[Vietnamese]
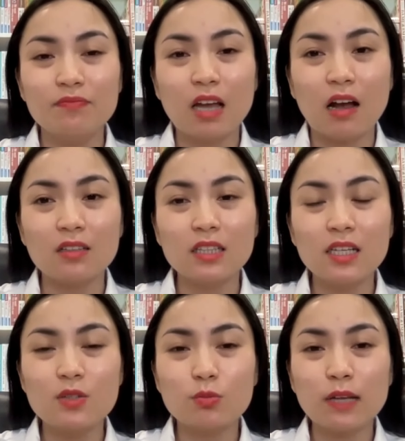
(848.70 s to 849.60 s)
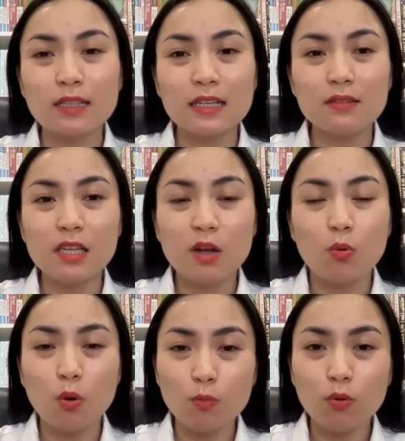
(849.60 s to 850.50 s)
đó thế thì chúng ta sẽ
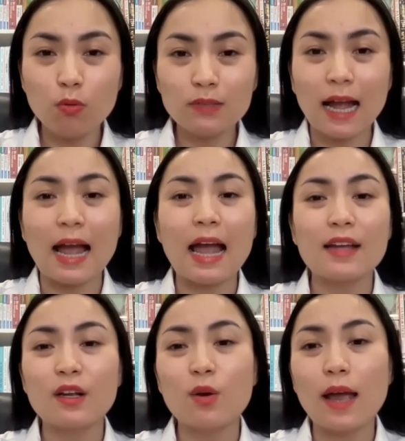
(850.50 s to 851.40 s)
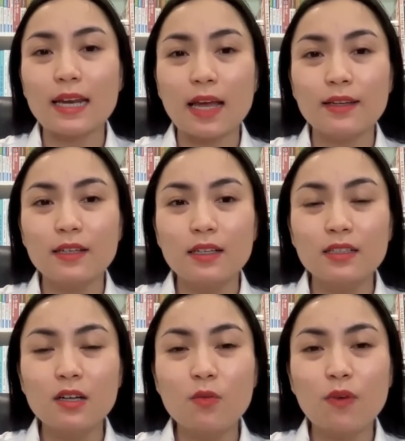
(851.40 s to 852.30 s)
thiếu cùng lúc cả hai cái loại này
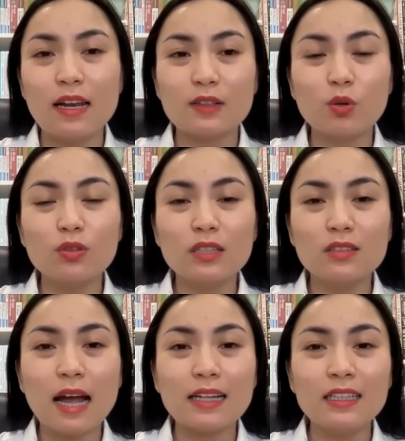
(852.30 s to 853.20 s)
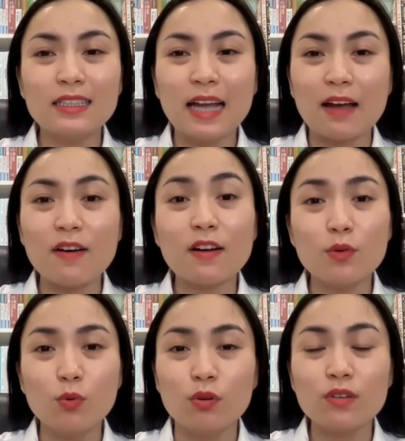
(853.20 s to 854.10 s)
chứ không phải là thôi thì cứ ăn thịt cá vào là
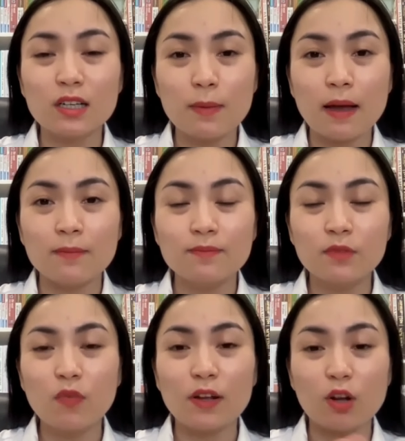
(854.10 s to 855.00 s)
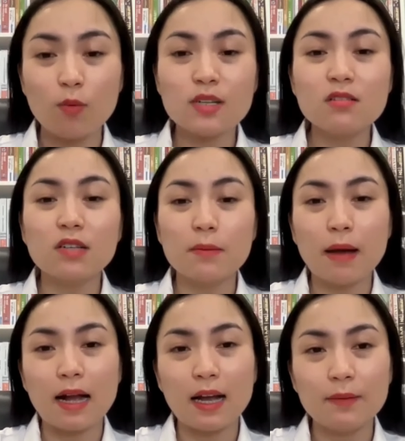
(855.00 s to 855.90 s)
đủ đâu nha các bạn nó phải có một cái sự cân
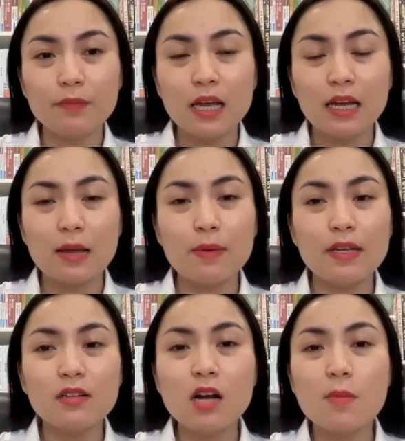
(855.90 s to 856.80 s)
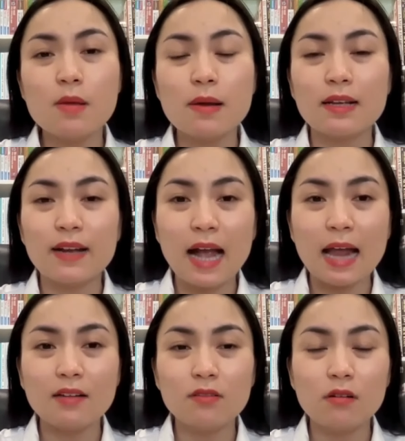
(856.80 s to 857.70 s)
bằng ha đặc biệt những người bị bệnh người
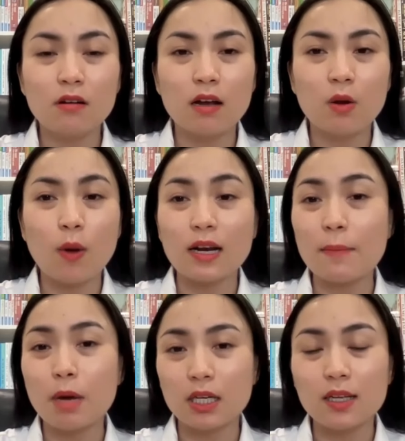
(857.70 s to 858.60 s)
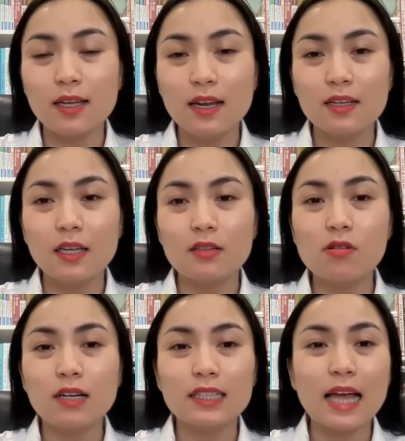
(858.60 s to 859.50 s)
gan thường à, hoặc là mật ý, thì
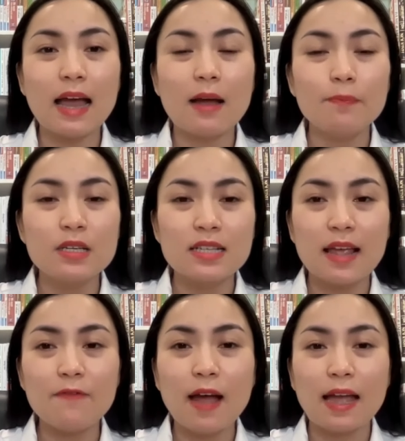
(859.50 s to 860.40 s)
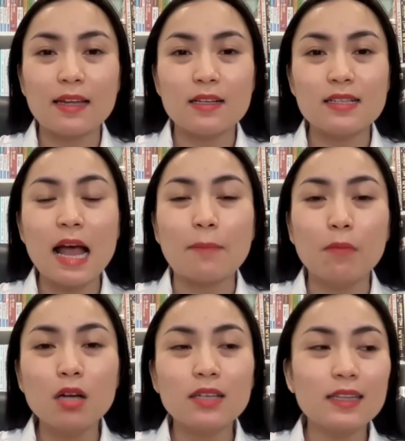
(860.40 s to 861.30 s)
thường người ta sẽ phải giảm
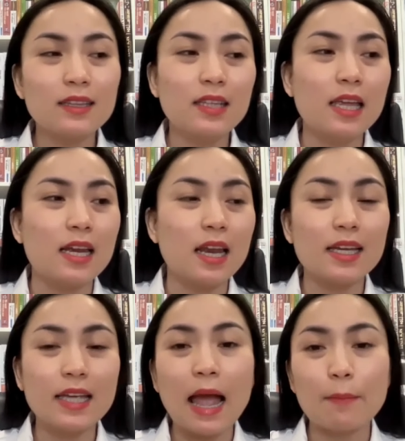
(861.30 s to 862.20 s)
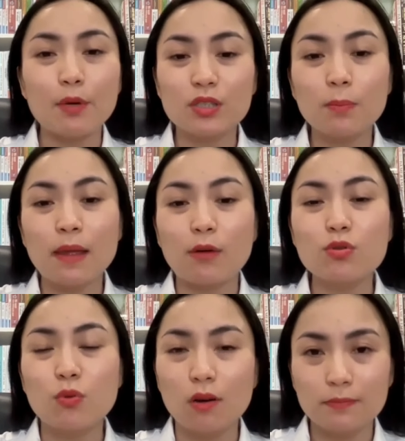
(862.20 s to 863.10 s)
bớt cái tỷ lệ cái hàm lượng chất béo
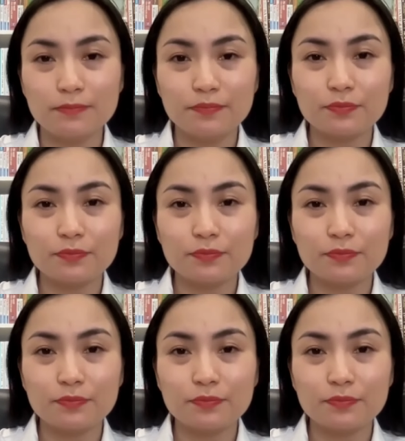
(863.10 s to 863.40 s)
xuống